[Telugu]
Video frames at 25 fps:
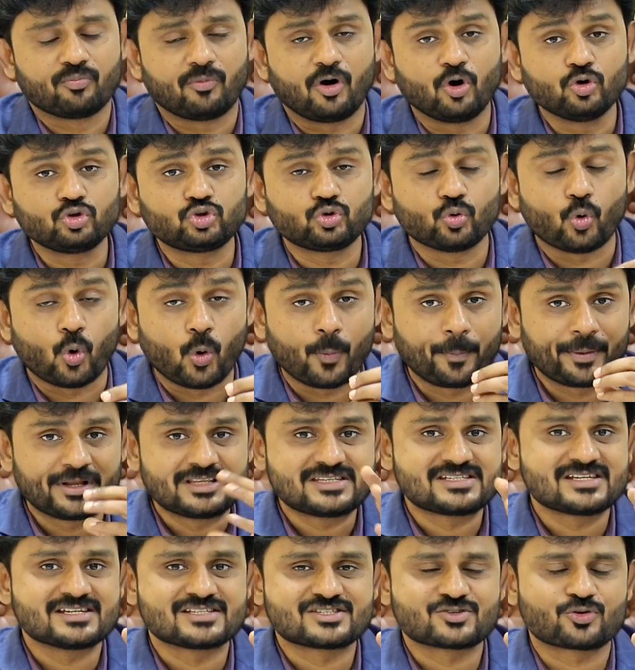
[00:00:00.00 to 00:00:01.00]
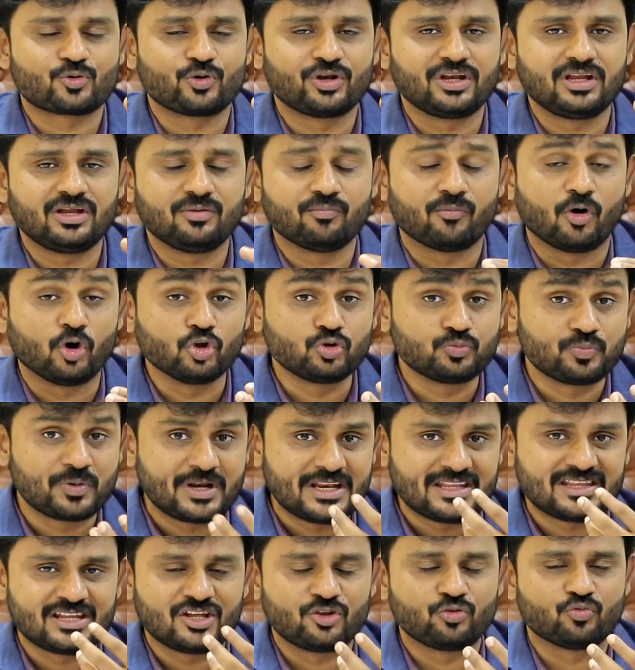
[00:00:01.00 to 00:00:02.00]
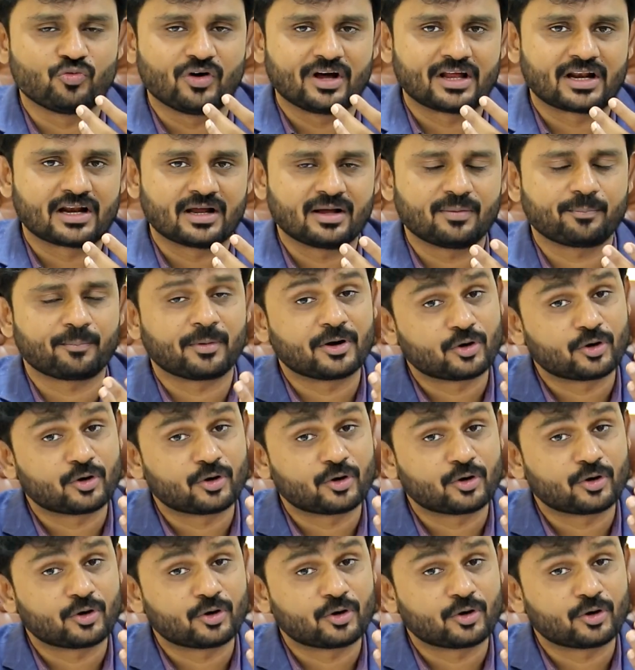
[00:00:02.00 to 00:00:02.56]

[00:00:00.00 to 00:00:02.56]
మౌత్ ఓపెన్ చేసుకొని మౌత్ బ్రీతింగ్ ద్వారా